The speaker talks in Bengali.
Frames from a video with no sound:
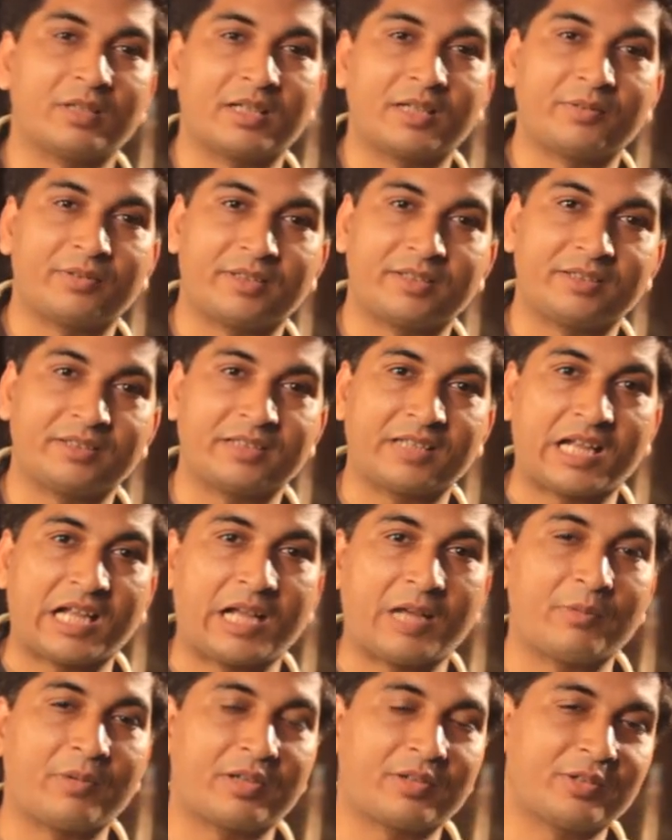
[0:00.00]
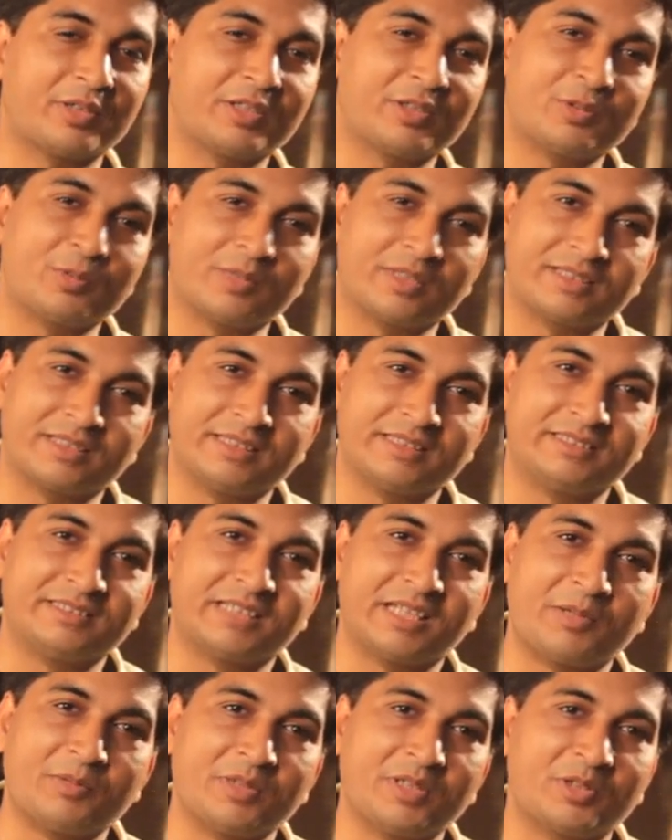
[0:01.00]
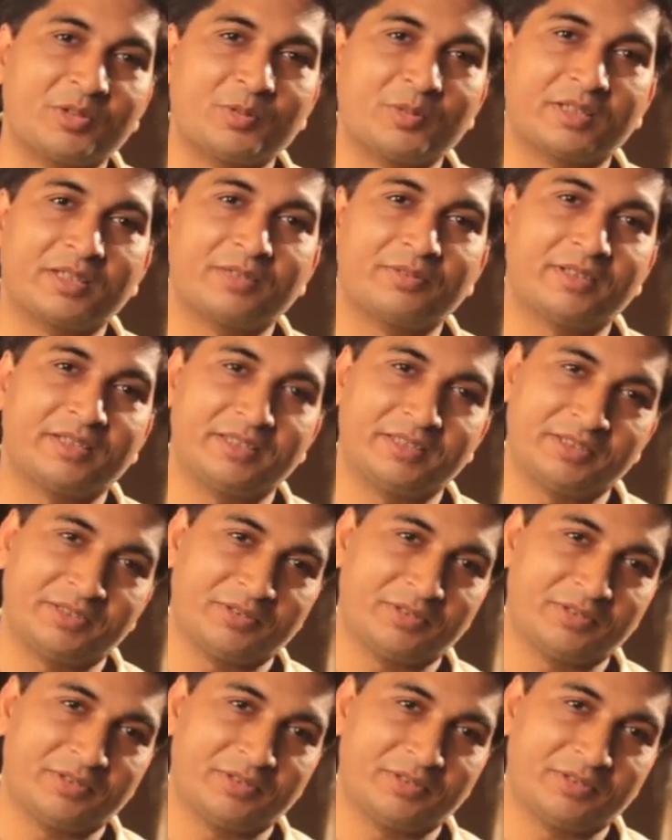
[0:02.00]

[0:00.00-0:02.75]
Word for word: বানায় ফ্যাক্টরি আমারও এরকম একটা ইচ্ছা আমি এরকম একটা ফ্যাক্টরি